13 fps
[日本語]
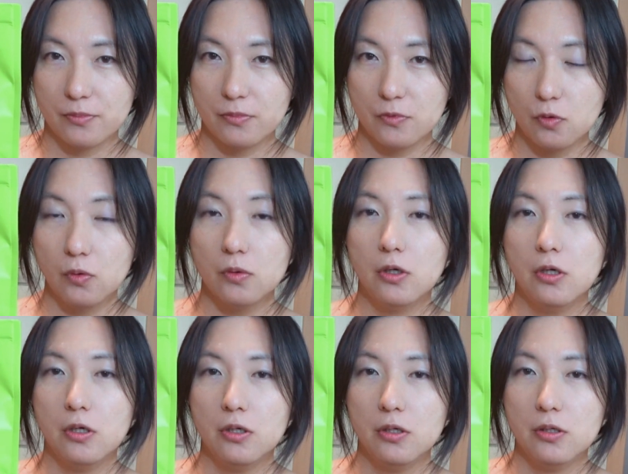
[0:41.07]
と
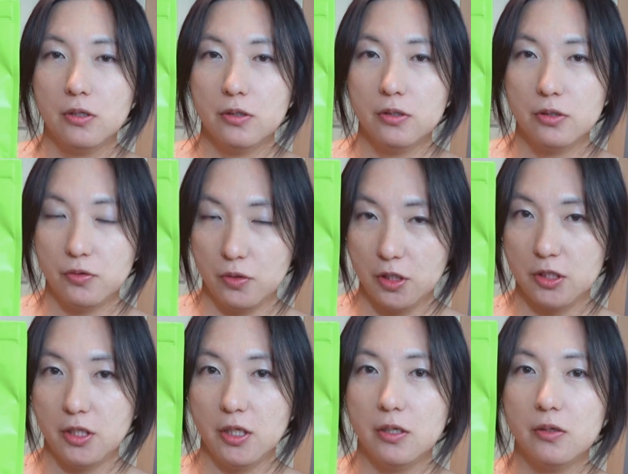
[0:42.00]
言われ
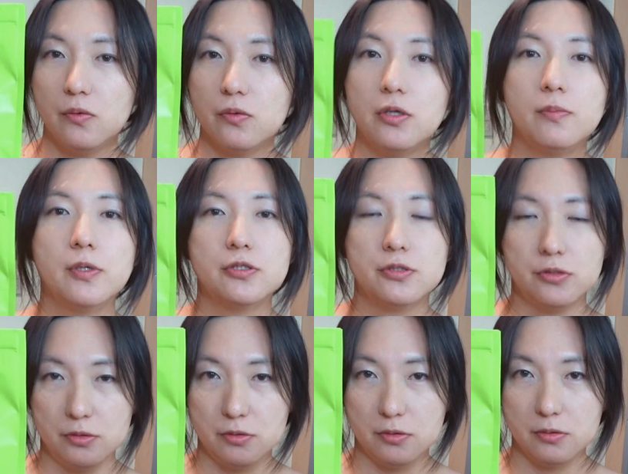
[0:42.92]
ておりま
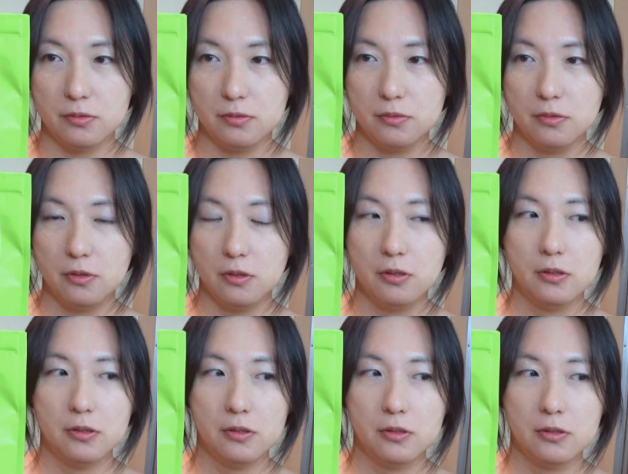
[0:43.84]
す。
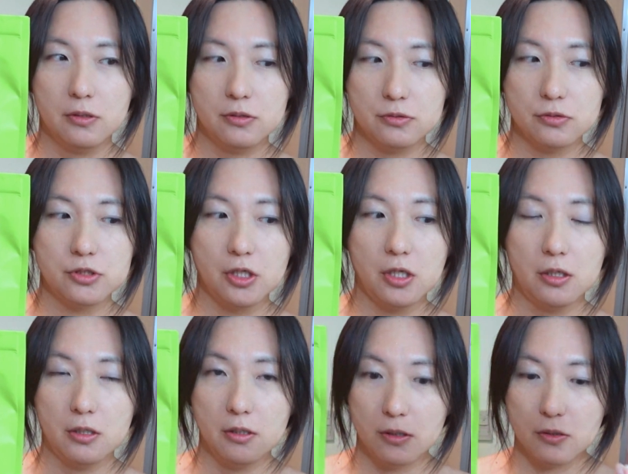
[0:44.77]
そし
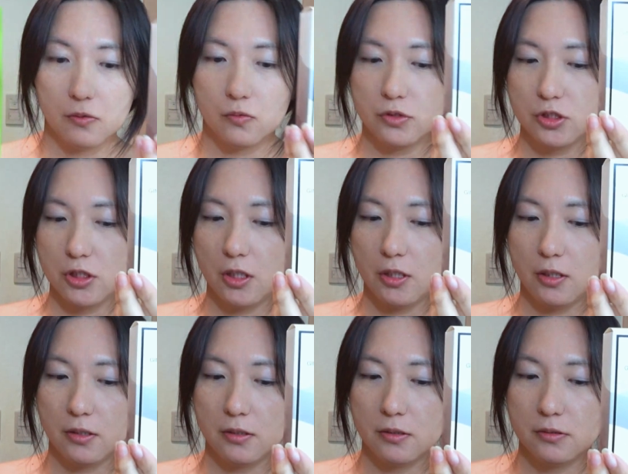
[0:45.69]
て、こち
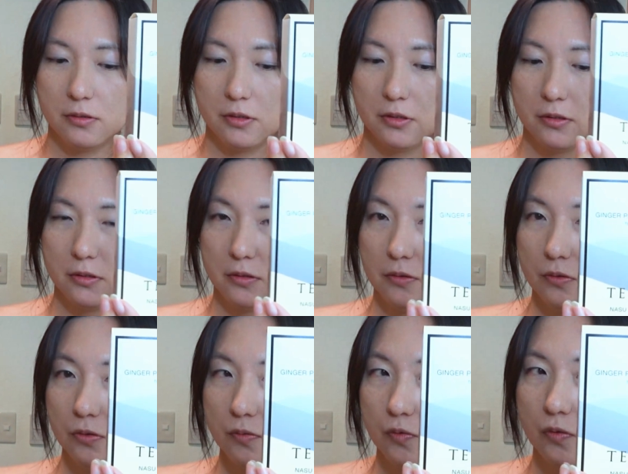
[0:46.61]
ら
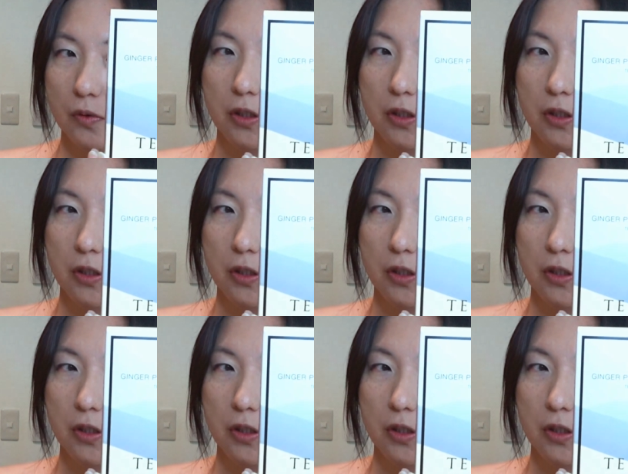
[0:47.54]
のものが